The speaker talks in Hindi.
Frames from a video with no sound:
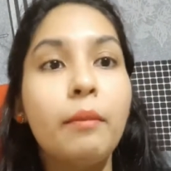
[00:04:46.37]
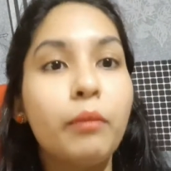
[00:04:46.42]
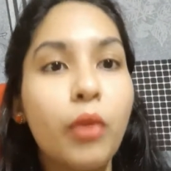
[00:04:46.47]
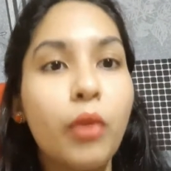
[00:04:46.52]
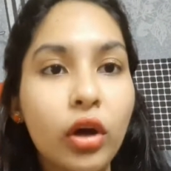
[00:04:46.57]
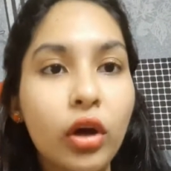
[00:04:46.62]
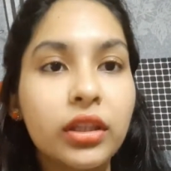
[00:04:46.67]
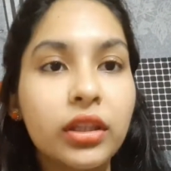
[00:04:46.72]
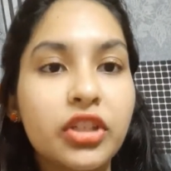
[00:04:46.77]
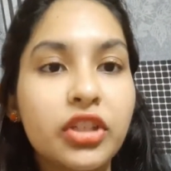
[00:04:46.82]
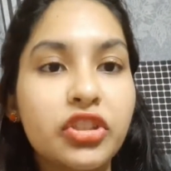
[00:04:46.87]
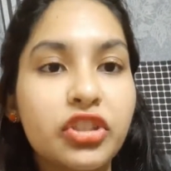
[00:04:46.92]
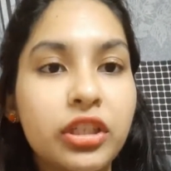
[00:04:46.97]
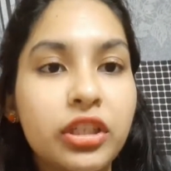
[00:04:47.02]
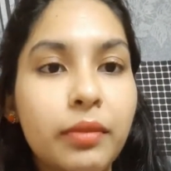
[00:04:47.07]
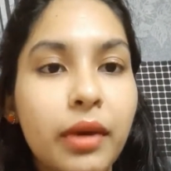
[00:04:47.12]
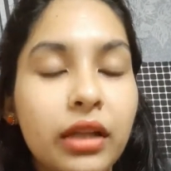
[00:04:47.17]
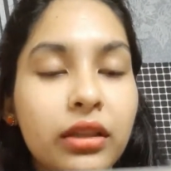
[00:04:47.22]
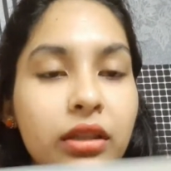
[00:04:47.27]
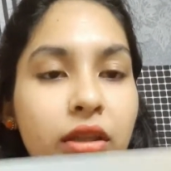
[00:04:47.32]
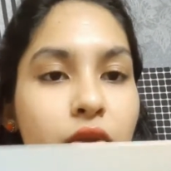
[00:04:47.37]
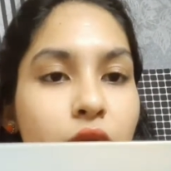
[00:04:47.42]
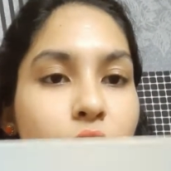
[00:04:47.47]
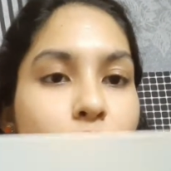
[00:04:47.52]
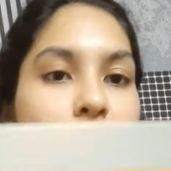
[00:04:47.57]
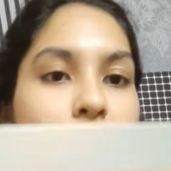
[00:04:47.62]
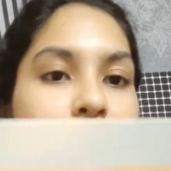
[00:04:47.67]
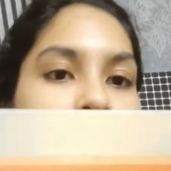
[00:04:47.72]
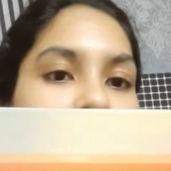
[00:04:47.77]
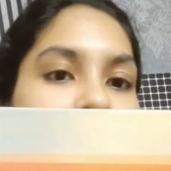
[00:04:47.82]
बहुत अच्छी बात है
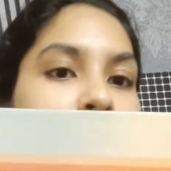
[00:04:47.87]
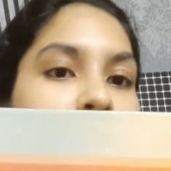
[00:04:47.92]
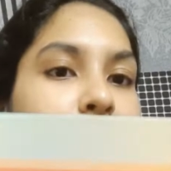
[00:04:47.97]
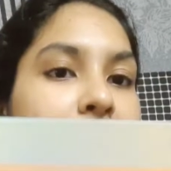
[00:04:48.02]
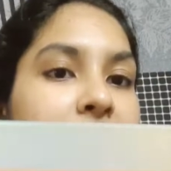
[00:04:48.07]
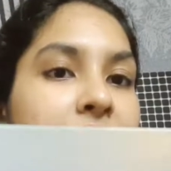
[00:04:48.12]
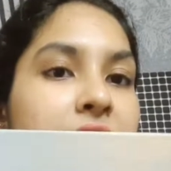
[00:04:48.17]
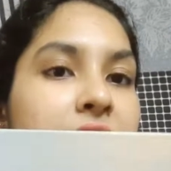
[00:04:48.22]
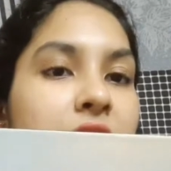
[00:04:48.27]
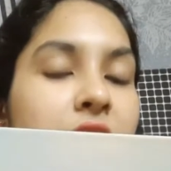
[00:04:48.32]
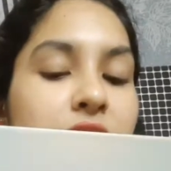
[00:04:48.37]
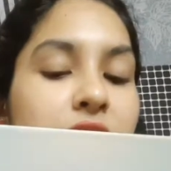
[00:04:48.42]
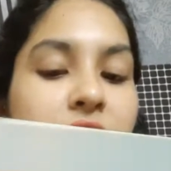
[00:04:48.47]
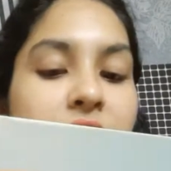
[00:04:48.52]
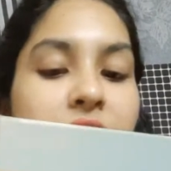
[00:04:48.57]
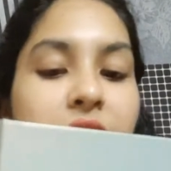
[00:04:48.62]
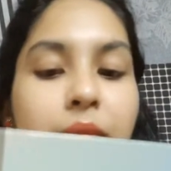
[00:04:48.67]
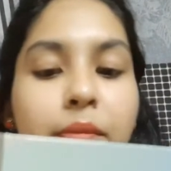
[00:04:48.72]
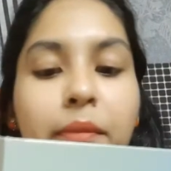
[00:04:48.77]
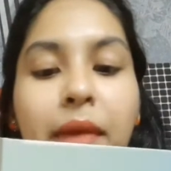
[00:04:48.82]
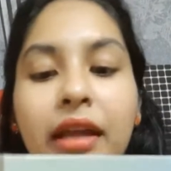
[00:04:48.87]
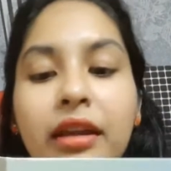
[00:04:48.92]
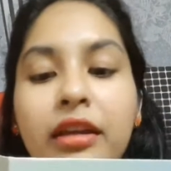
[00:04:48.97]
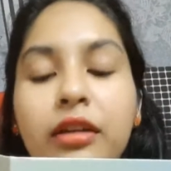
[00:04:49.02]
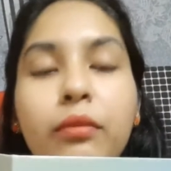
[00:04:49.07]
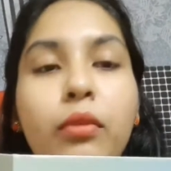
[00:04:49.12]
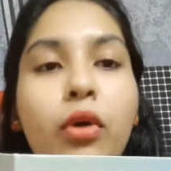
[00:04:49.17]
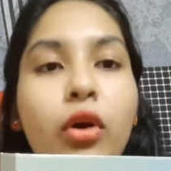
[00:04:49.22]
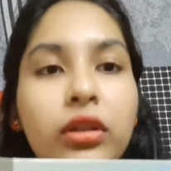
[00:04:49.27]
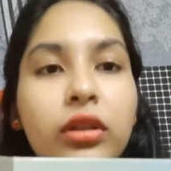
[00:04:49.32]
तो ऑब्वियसली मेरी तरफ से ये
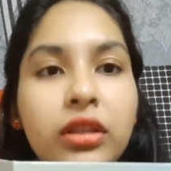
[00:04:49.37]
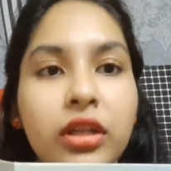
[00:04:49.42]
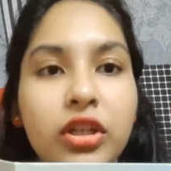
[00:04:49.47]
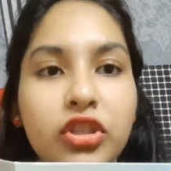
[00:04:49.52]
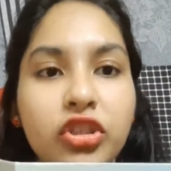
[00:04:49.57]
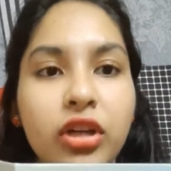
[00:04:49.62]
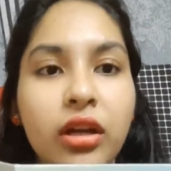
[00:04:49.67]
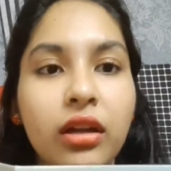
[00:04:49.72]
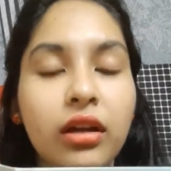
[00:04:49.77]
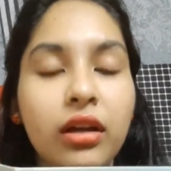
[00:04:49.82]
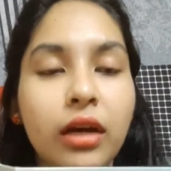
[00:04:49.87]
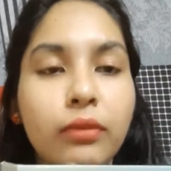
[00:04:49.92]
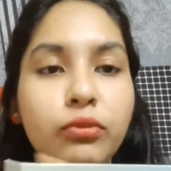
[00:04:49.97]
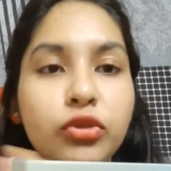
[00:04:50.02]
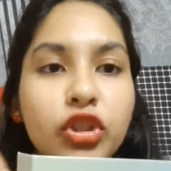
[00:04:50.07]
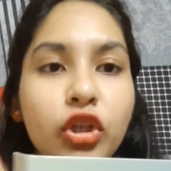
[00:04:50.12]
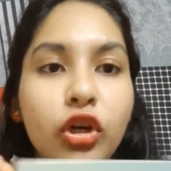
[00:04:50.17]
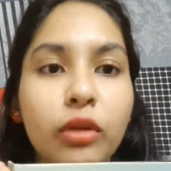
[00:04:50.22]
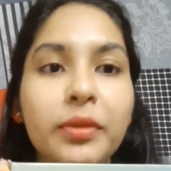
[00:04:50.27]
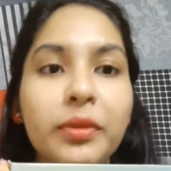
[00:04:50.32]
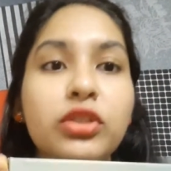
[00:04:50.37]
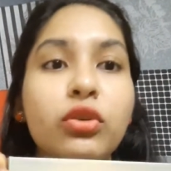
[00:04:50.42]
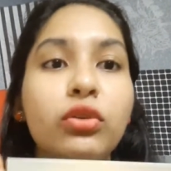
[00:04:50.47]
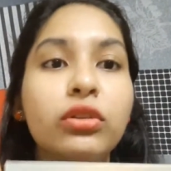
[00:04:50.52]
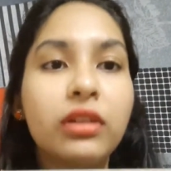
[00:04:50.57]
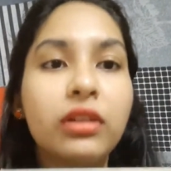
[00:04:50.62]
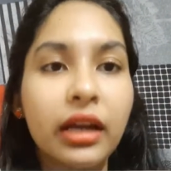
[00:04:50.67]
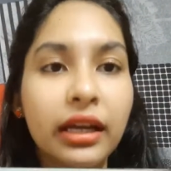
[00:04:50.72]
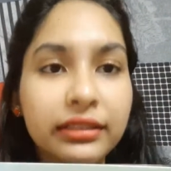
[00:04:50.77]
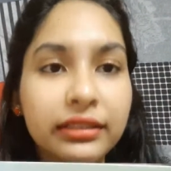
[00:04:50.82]
पैलेट बहुत अच्छा लगा मुझे और मैं
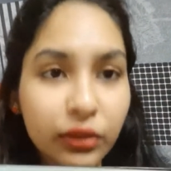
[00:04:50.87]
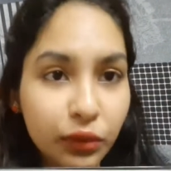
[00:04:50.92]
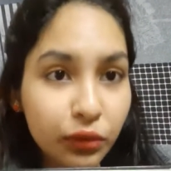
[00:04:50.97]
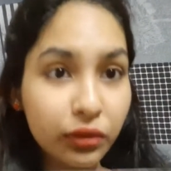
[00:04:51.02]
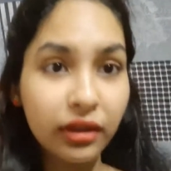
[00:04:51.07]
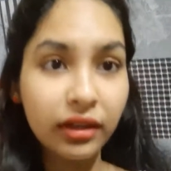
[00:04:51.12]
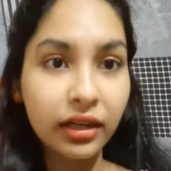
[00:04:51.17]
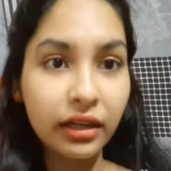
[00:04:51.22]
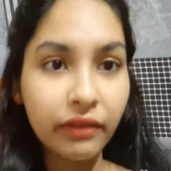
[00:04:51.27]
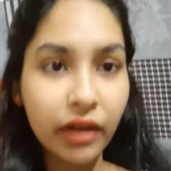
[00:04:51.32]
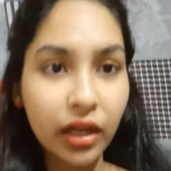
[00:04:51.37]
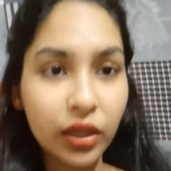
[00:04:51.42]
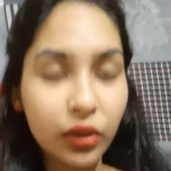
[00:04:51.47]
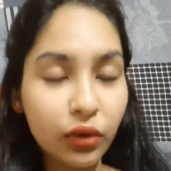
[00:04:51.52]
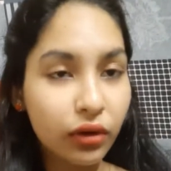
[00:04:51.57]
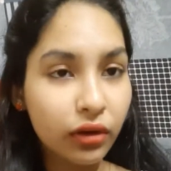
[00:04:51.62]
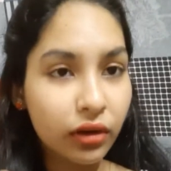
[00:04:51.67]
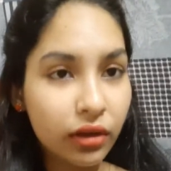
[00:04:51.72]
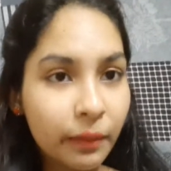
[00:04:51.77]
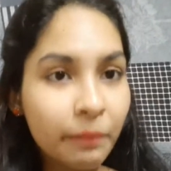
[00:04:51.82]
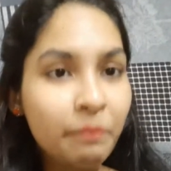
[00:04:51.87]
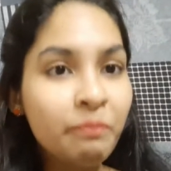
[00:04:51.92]
इसको ट्राई ज़रूर करने वाली हूँ और